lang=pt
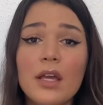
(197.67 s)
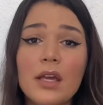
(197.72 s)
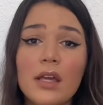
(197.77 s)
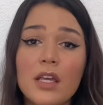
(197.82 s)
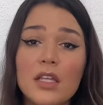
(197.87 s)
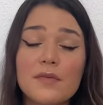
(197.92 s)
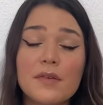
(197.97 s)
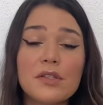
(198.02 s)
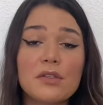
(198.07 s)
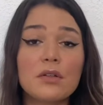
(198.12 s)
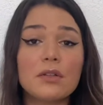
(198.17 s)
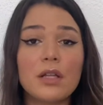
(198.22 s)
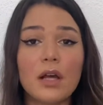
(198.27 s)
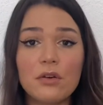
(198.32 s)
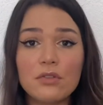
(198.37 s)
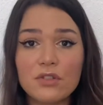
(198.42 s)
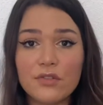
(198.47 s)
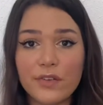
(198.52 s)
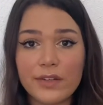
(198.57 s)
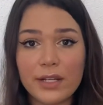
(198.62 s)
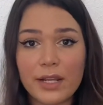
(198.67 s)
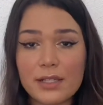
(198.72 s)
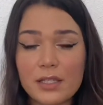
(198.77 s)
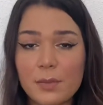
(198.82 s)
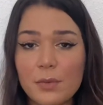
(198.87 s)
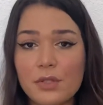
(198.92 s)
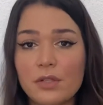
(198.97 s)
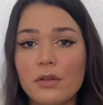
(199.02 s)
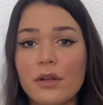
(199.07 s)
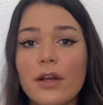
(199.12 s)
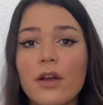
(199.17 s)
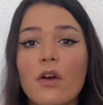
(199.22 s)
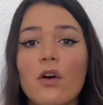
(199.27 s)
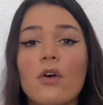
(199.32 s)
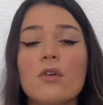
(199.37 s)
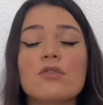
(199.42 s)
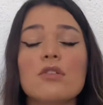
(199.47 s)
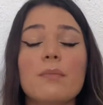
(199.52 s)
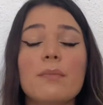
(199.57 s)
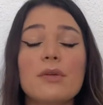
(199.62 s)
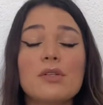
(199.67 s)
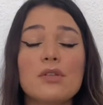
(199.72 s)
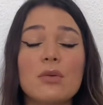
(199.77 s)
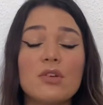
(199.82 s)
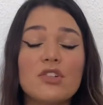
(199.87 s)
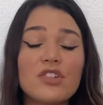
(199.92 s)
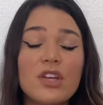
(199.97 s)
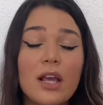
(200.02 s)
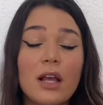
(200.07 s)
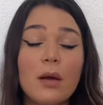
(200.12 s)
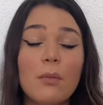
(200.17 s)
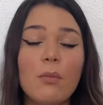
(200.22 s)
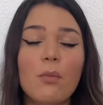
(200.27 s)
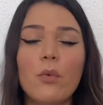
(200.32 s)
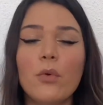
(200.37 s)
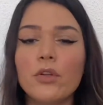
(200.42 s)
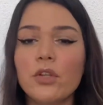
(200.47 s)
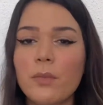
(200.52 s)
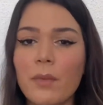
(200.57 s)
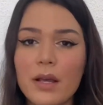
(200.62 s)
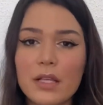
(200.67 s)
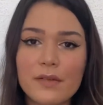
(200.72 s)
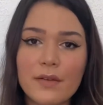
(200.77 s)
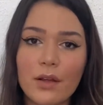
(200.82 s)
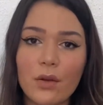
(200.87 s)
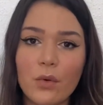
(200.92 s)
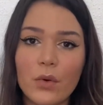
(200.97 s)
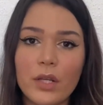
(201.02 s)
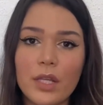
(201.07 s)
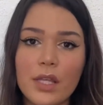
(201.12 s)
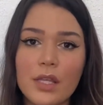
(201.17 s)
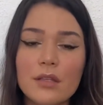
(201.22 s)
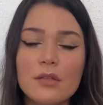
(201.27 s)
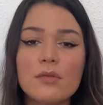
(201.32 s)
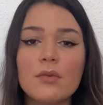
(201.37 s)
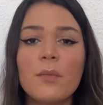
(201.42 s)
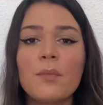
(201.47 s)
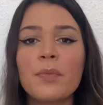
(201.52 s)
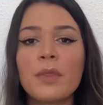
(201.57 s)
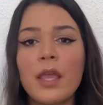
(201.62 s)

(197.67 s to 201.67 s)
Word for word: Isso faz total diferença pro seu negócio, a pessoa enxerga muito mais valor nisso,